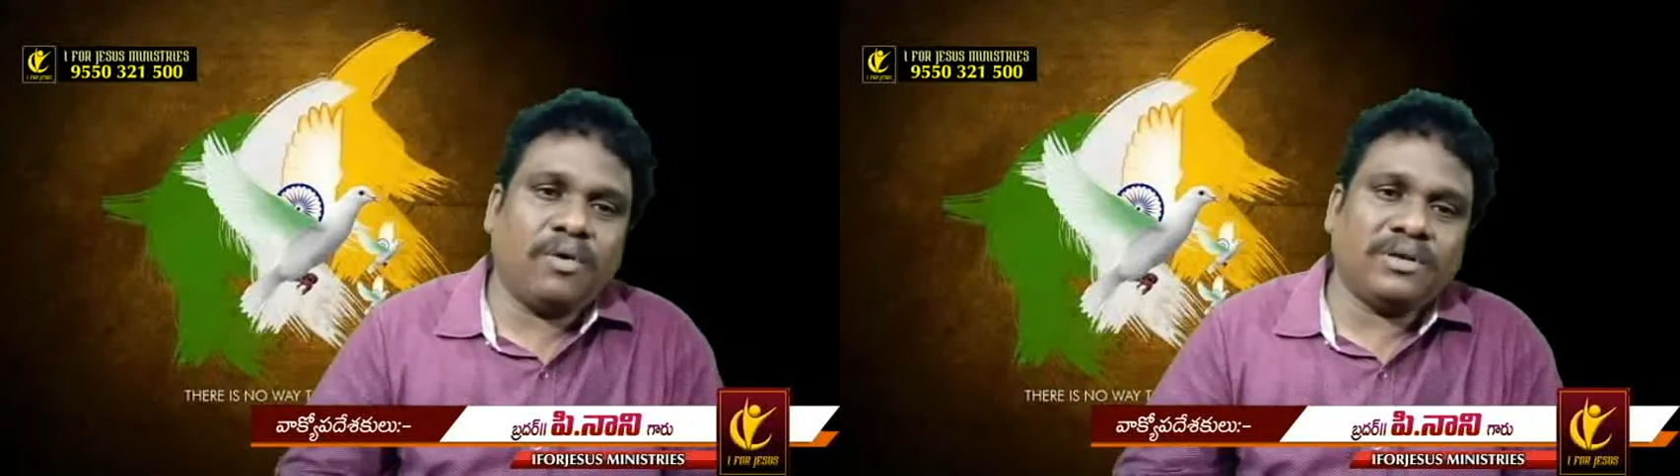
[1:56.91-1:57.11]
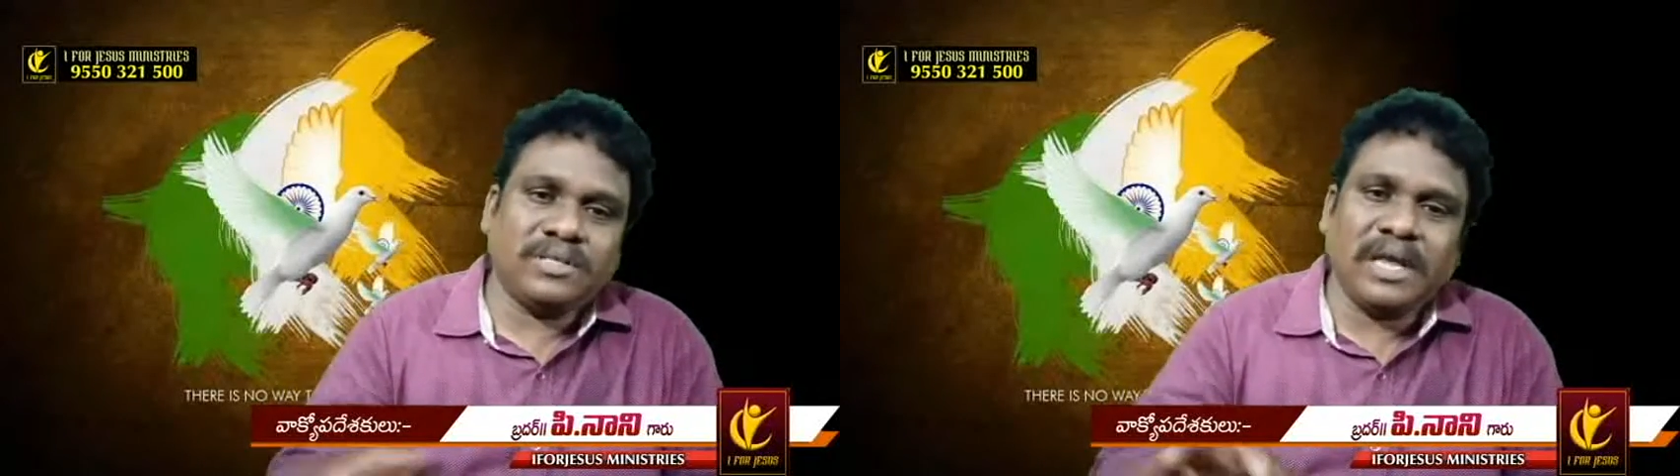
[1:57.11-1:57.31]

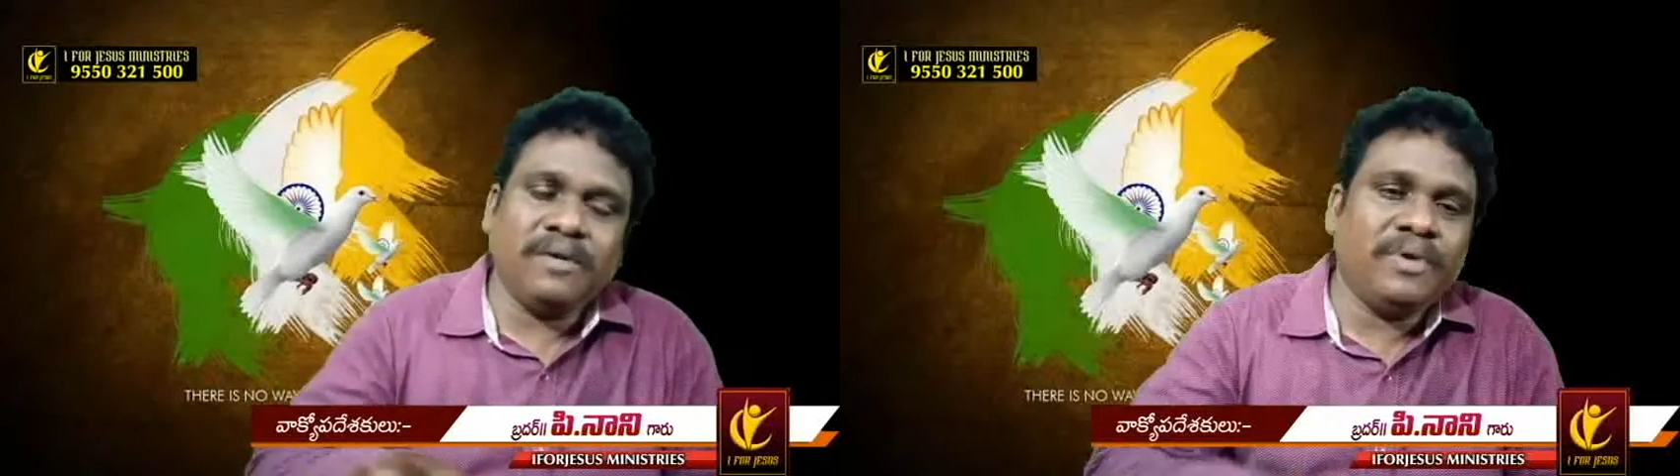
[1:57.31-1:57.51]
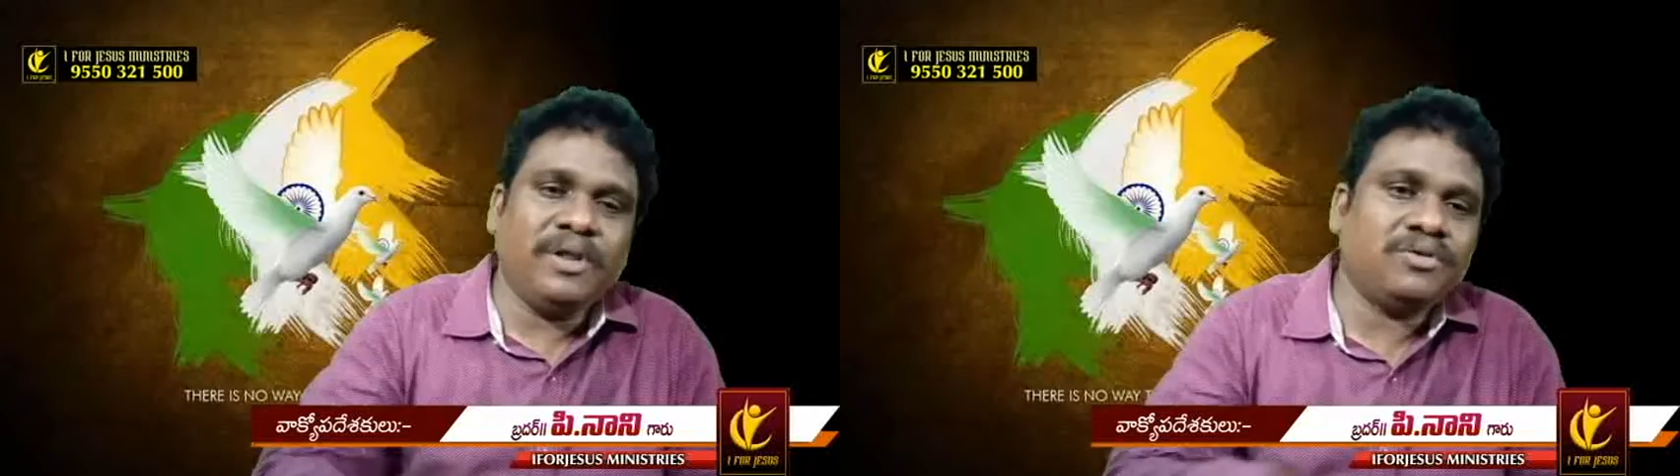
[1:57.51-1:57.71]
ఒకసారి
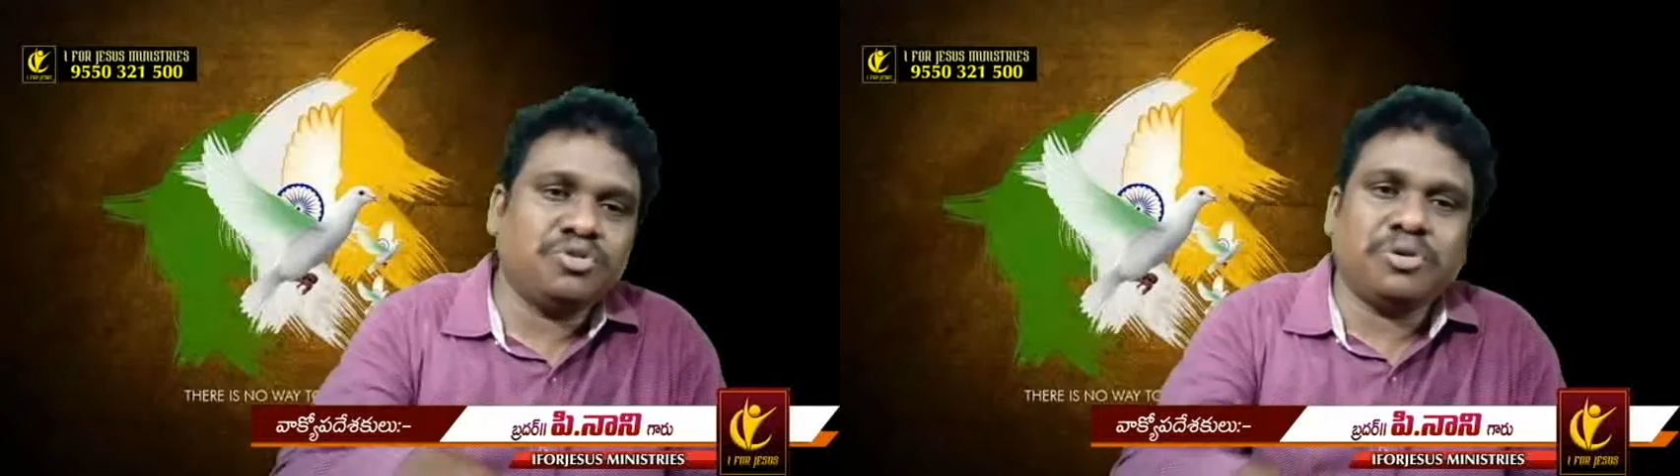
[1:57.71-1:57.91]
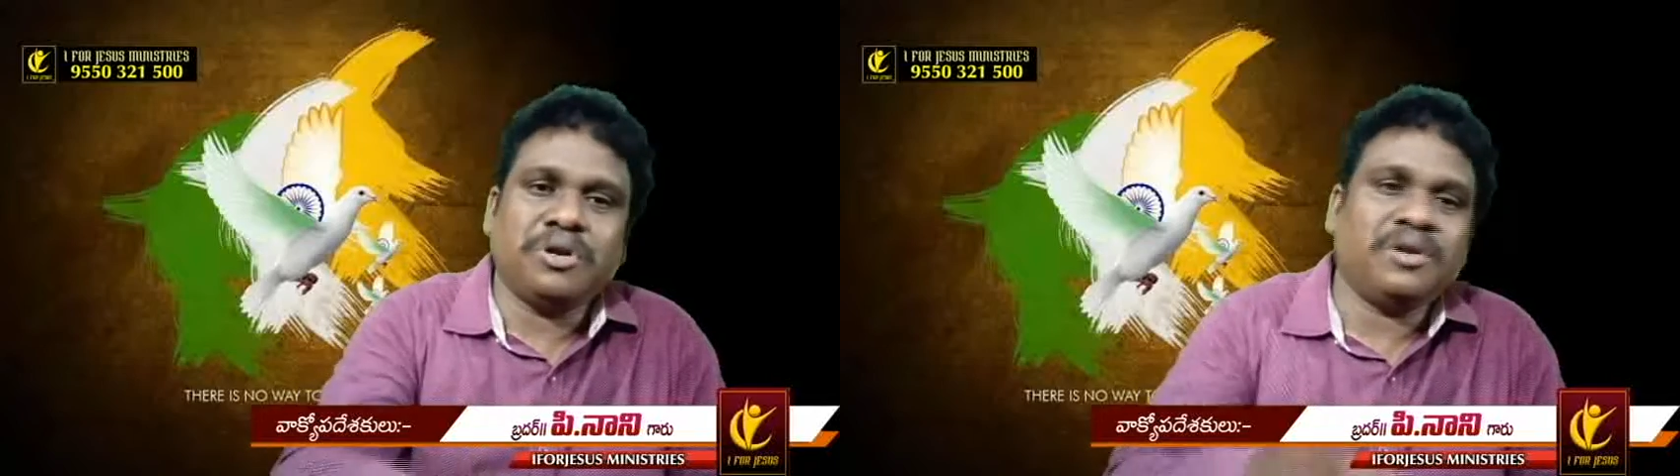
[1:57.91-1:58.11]
వీడియో
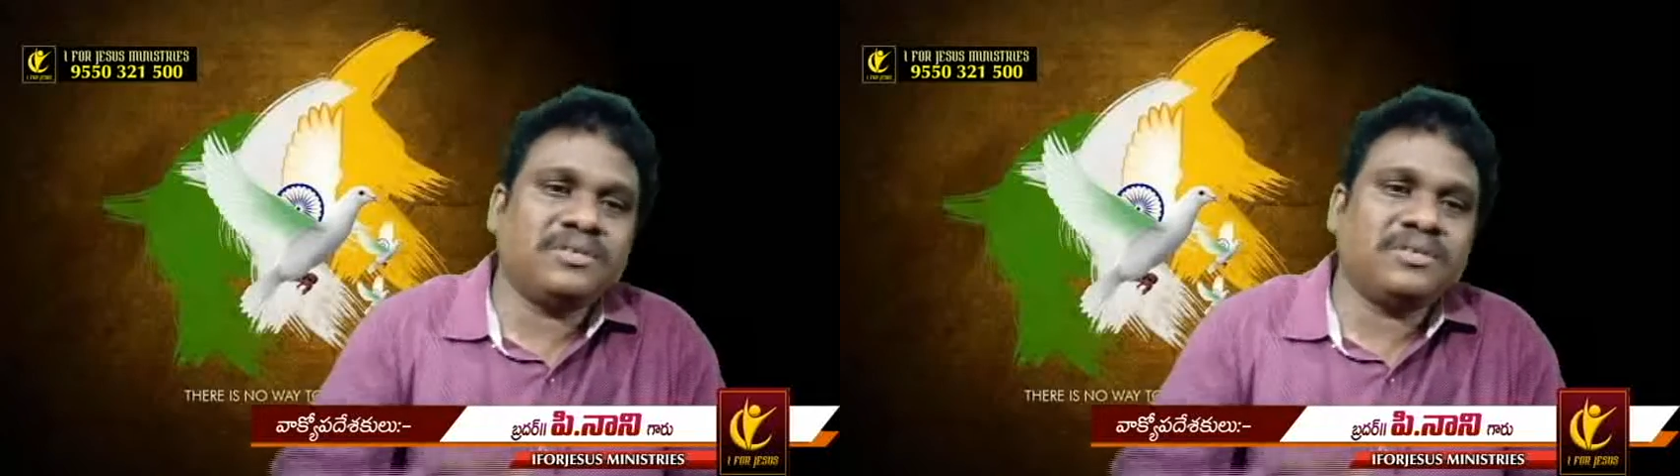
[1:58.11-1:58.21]
చూడండి